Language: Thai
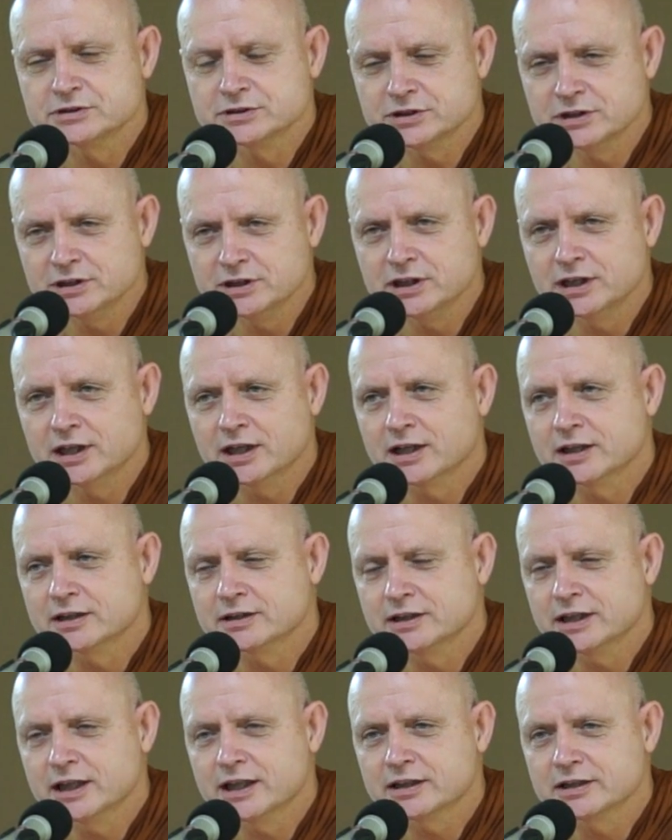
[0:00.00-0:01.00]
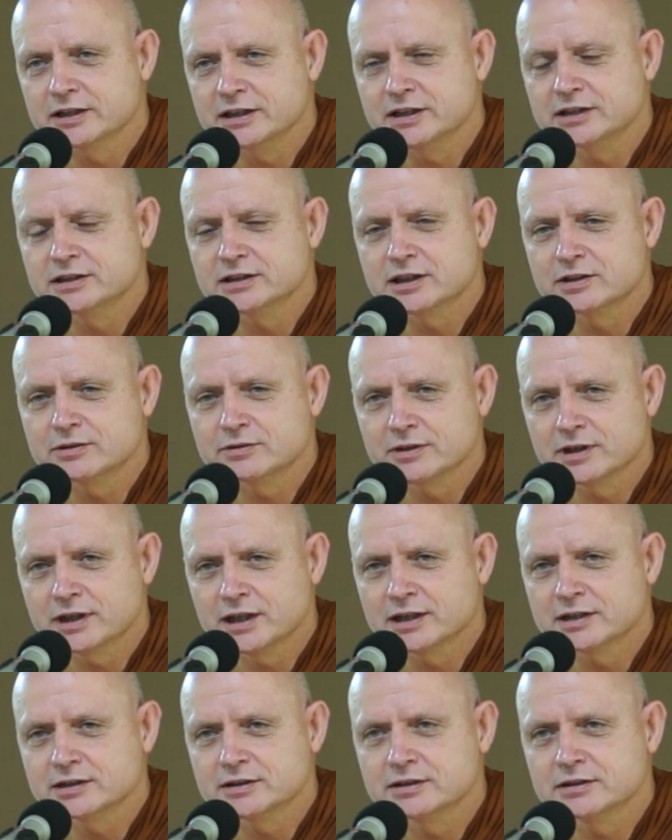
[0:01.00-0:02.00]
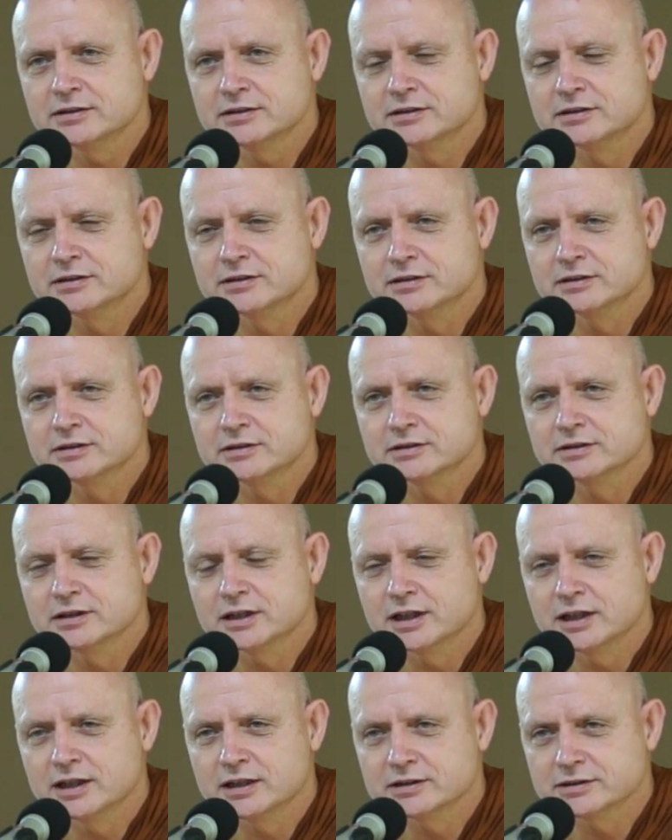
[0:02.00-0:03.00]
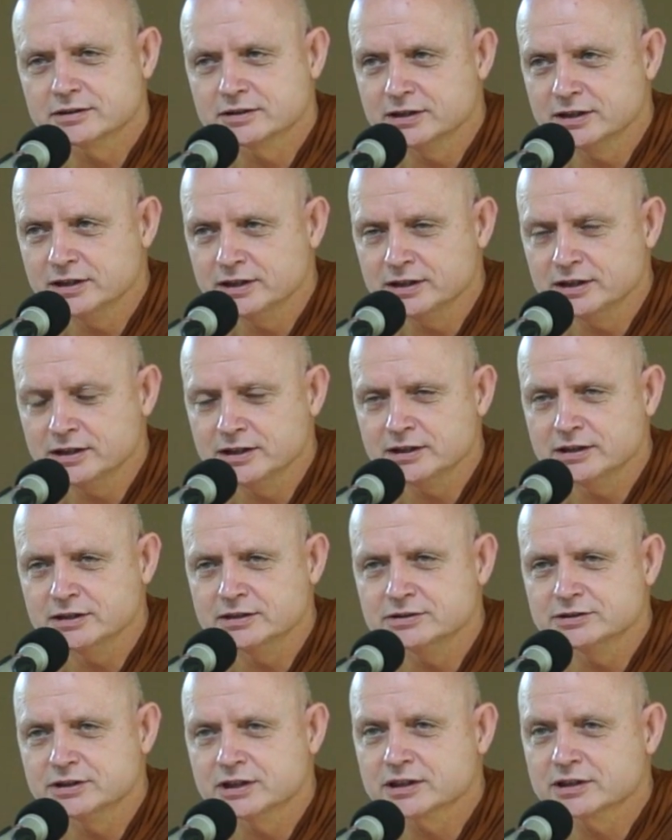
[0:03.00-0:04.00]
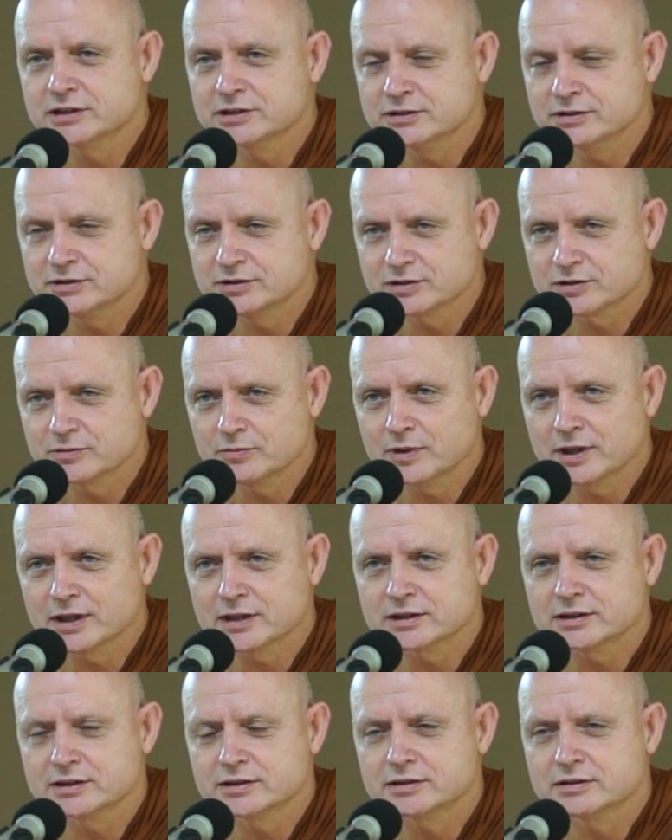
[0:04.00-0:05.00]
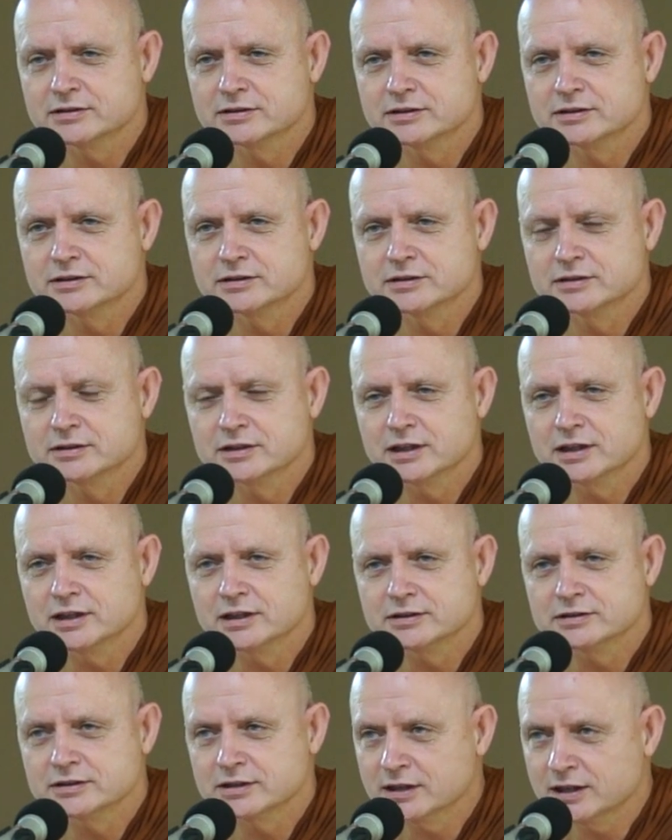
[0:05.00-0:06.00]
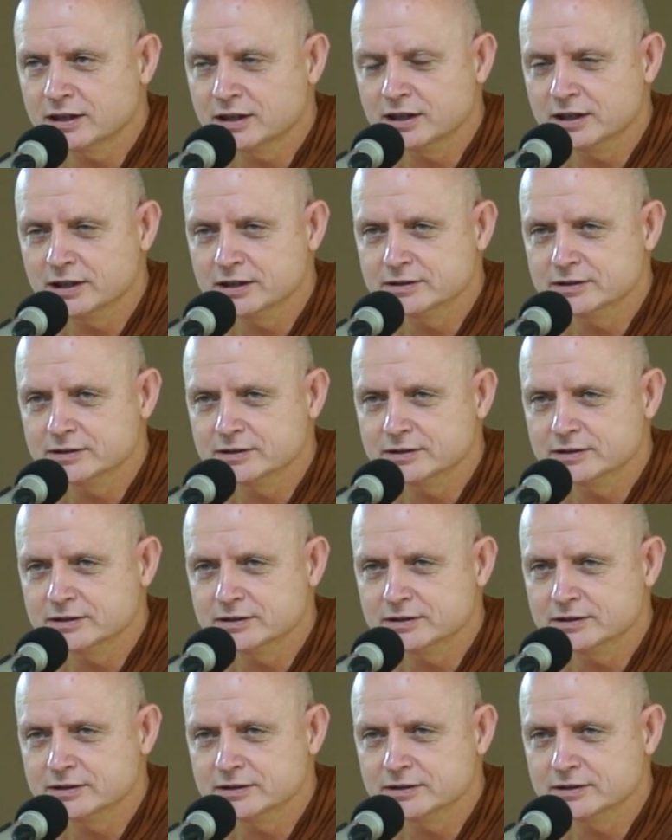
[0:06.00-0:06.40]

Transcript: เชื่ออย่างนี้เท่านั้นที่จะขึ้นสวรรค์ได้